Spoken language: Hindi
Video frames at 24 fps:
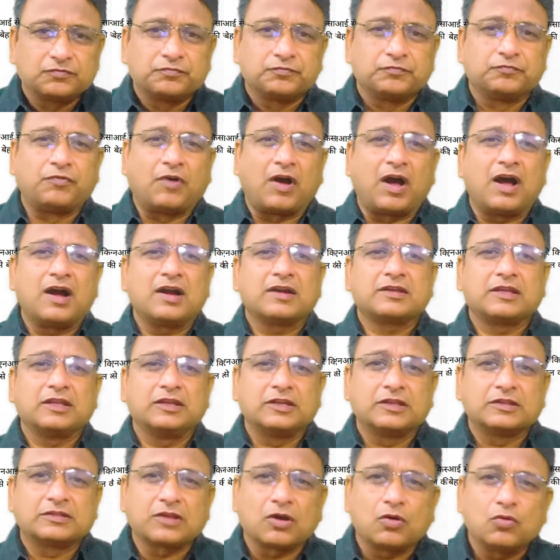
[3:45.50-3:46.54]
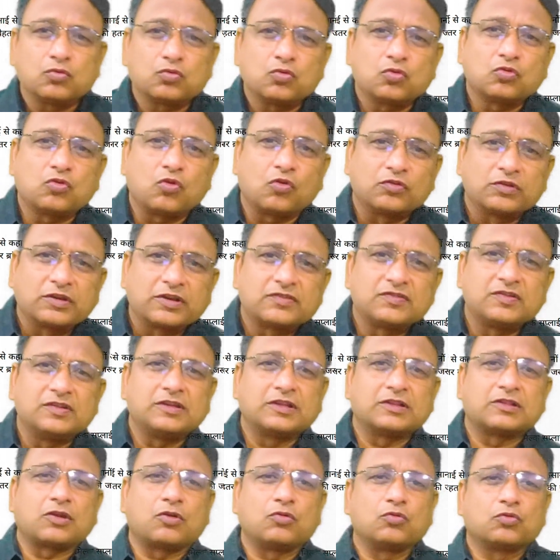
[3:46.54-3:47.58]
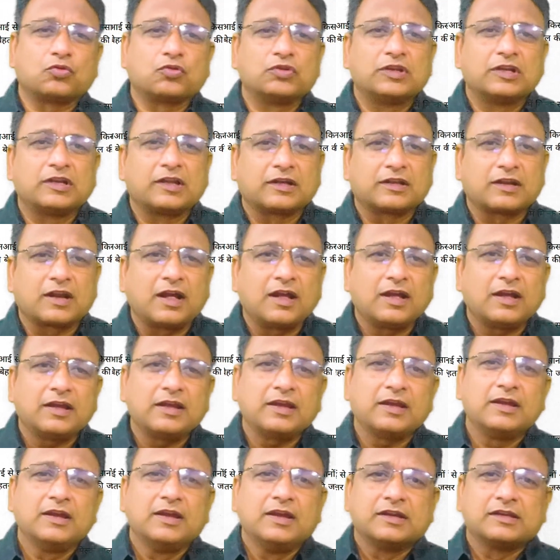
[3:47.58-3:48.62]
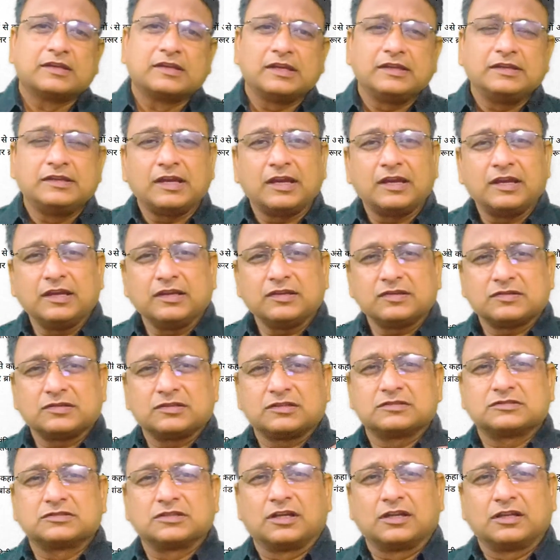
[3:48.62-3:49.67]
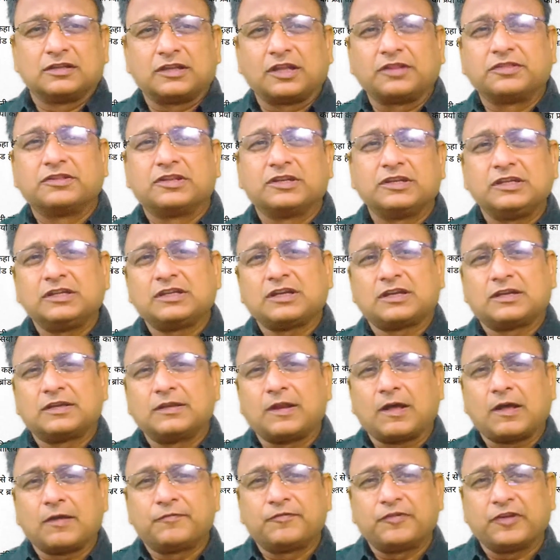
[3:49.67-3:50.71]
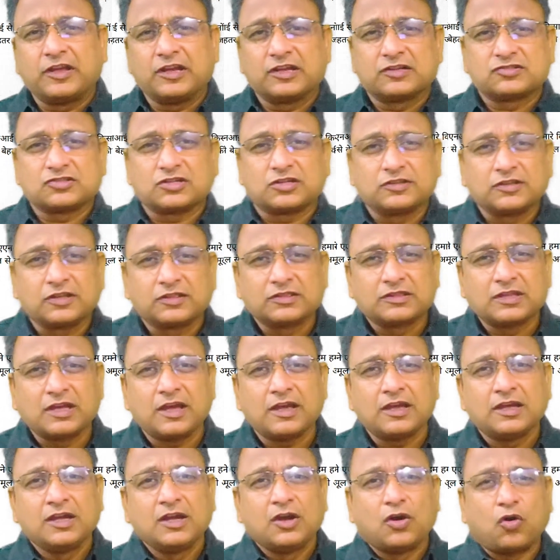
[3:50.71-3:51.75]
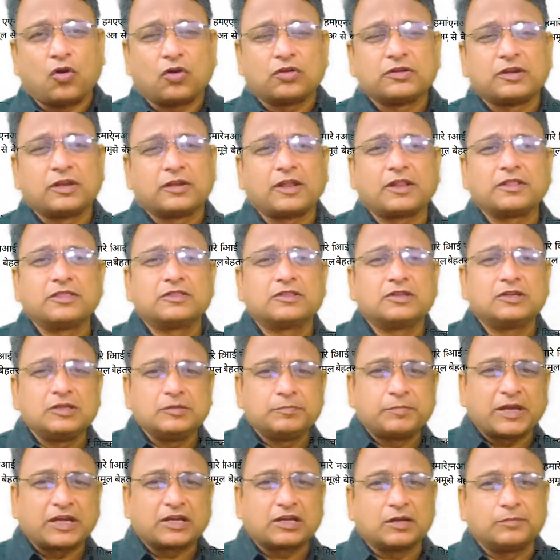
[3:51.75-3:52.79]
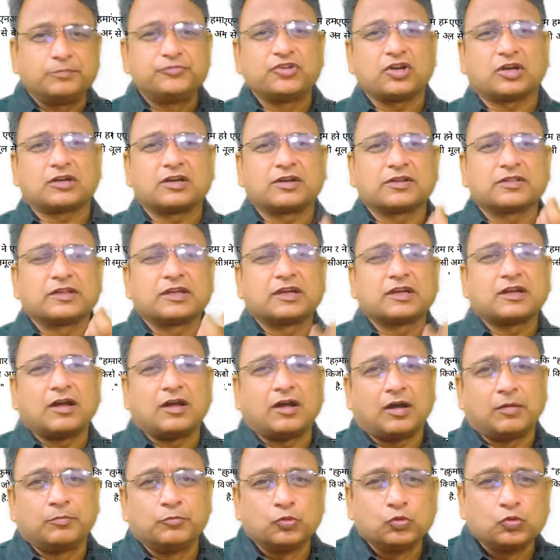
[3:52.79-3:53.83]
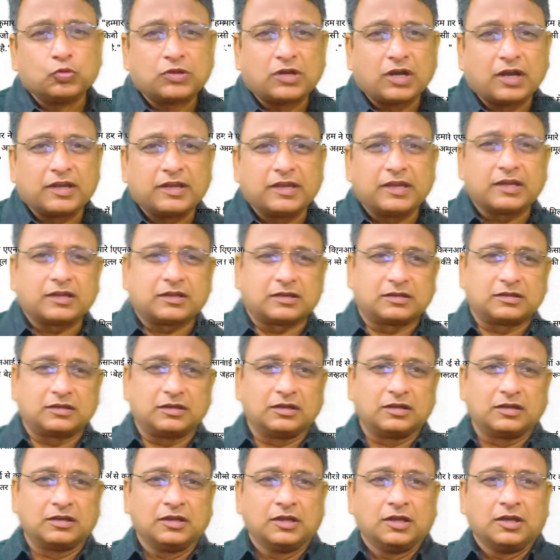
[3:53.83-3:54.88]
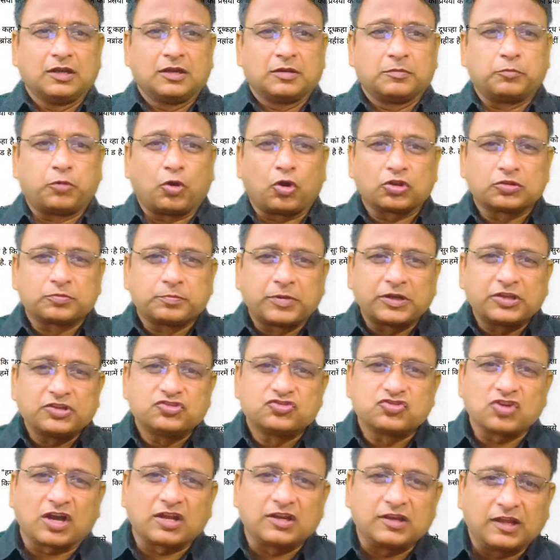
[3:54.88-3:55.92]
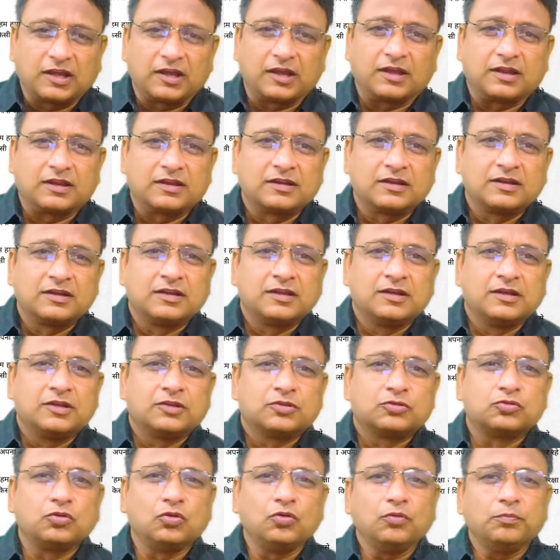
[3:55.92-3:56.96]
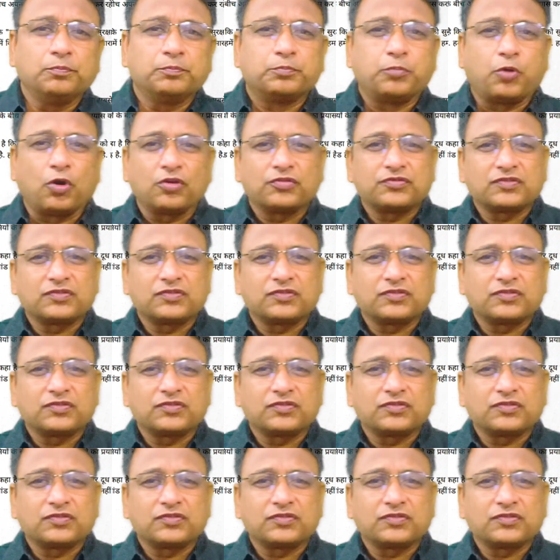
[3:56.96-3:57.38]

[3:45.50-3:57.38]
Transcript: वहाँ के नेताओं को कांग्रेसी नेताओं को ये लग रहा है कि ये नंदनी के खिलाफ एक षडयंत्र है और नंदनी पे कब्जा करने का अमूल का एक बहुत बड़ी चाल है तो बहुत